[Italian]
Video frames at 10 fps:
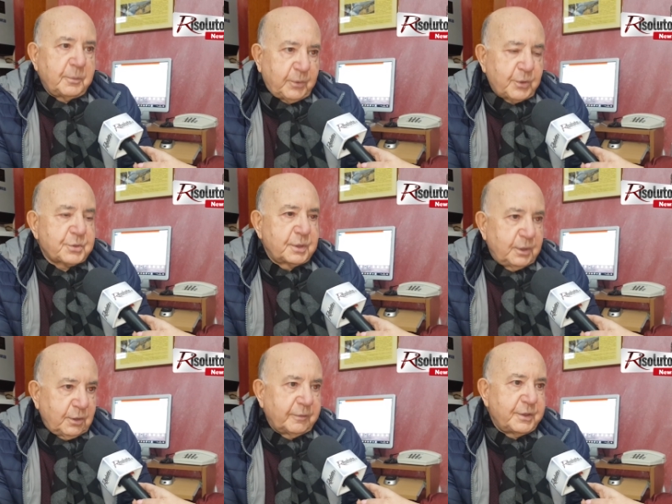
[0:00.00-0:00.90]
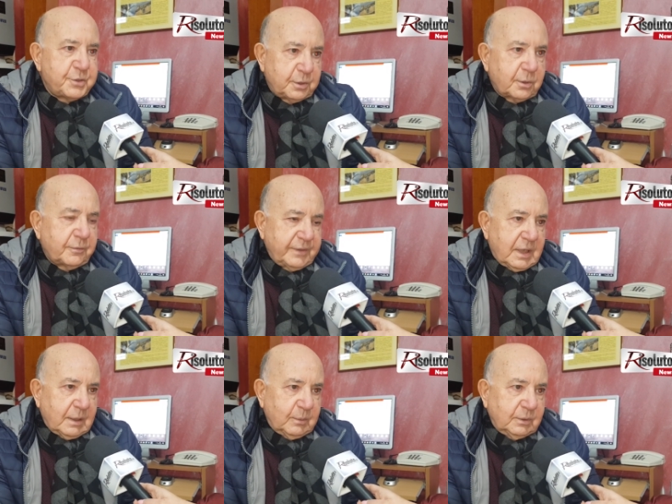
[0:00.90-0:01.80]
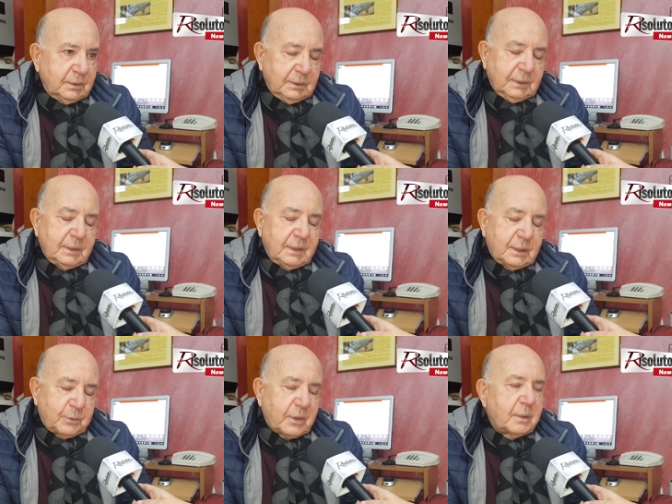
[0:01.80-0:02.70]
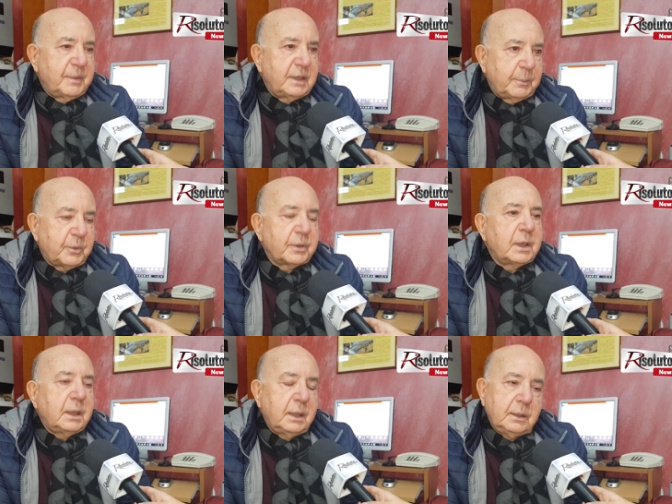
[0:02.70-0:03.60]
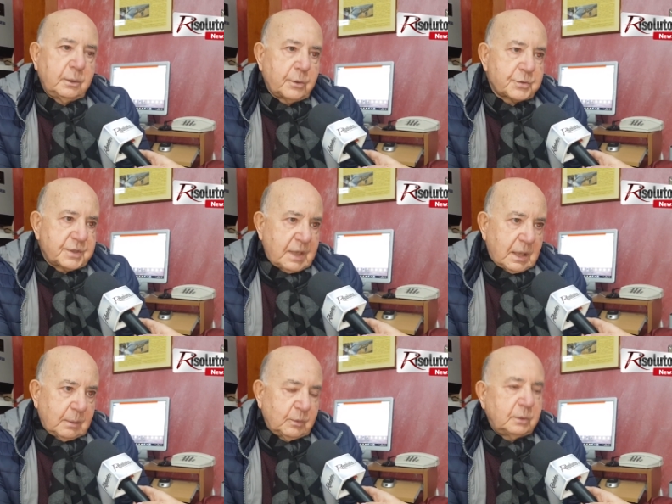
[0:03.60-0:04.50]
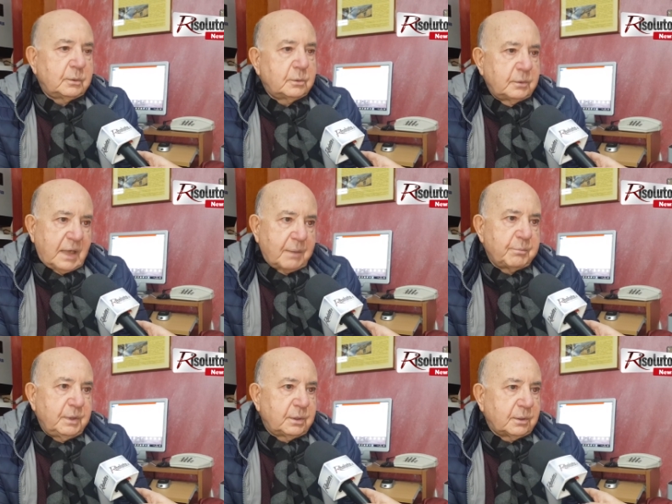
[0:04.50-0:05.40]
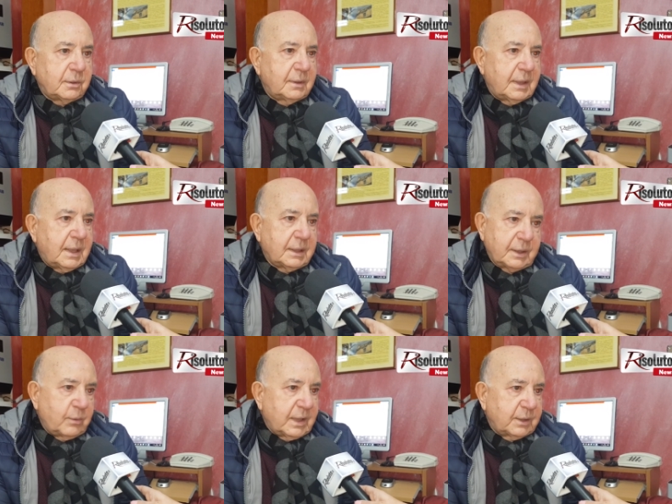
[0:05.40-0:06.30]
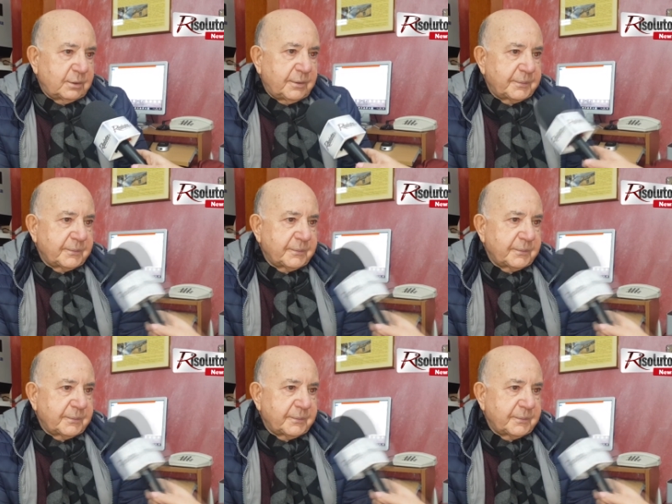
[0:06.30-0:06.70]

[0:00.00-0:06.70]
i posti dove ci troviamo, naturalmente poi indossiamo un abito adeguato.